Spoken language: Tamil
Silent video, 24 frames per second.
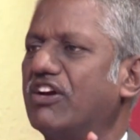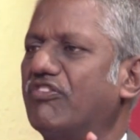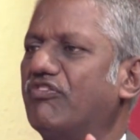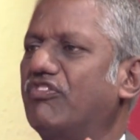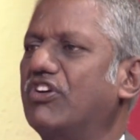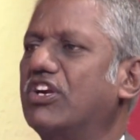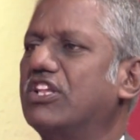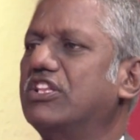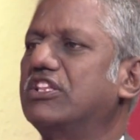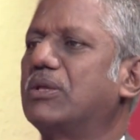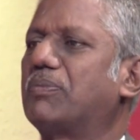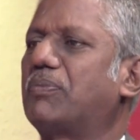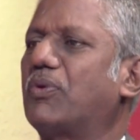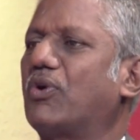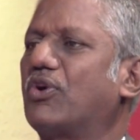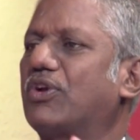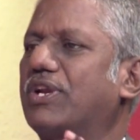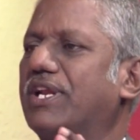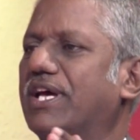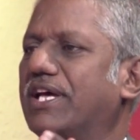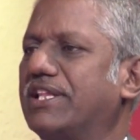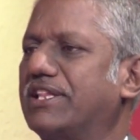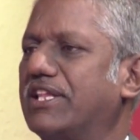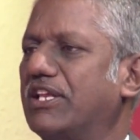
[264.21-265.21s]
விழுந்து
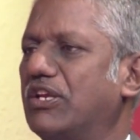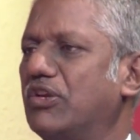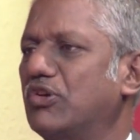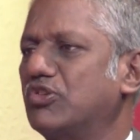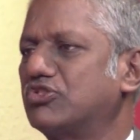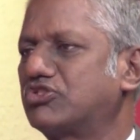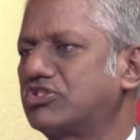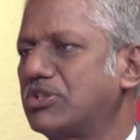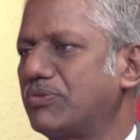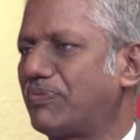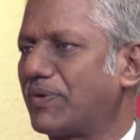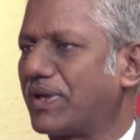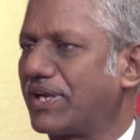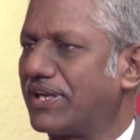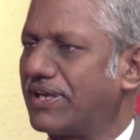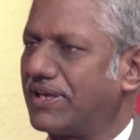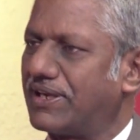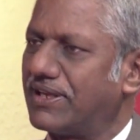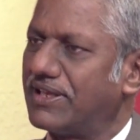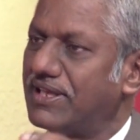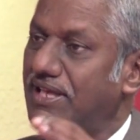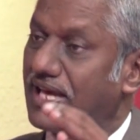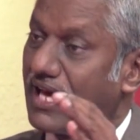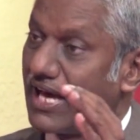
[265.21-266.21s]
போன அந்த லூசிபரின்
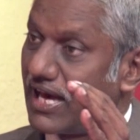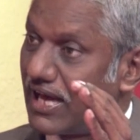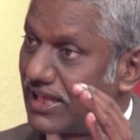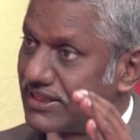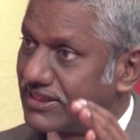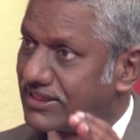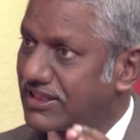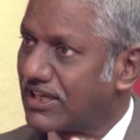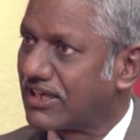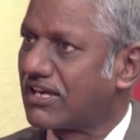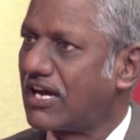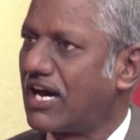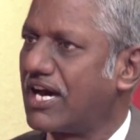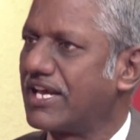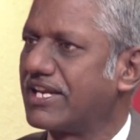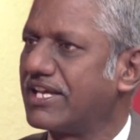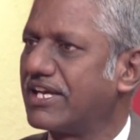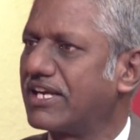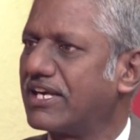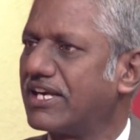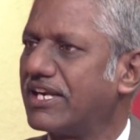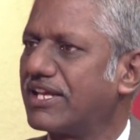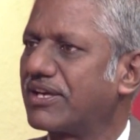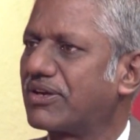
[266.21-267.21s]
அந்த
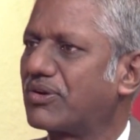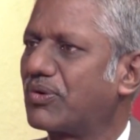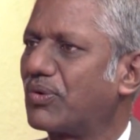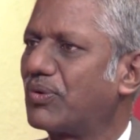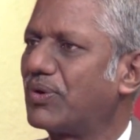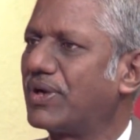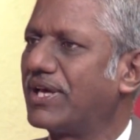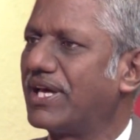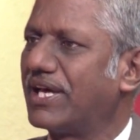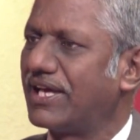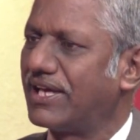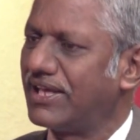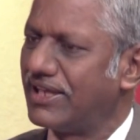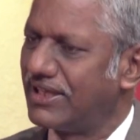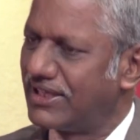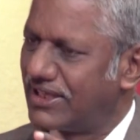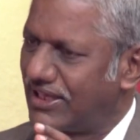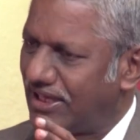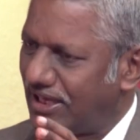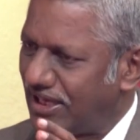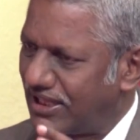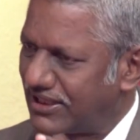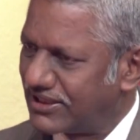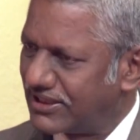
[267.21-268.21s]
காரியங்களை கூட
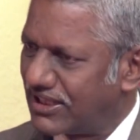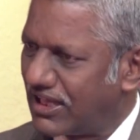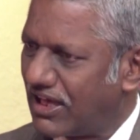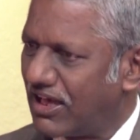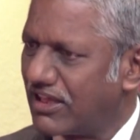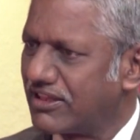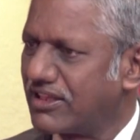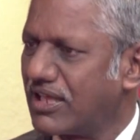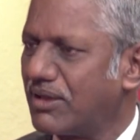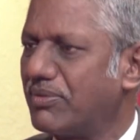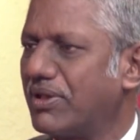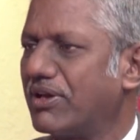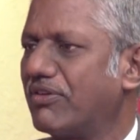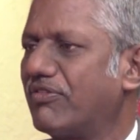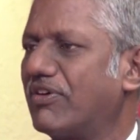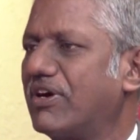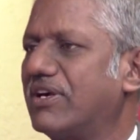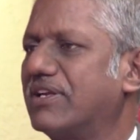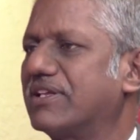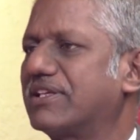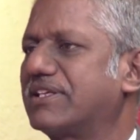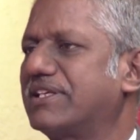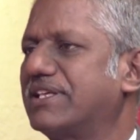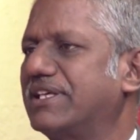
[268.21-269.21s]
அந்த ஆதாம்
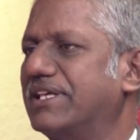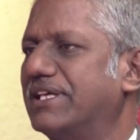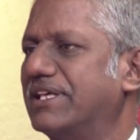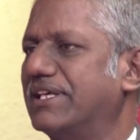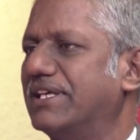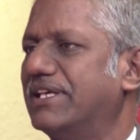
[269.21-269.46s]
ஏவாளுக்கு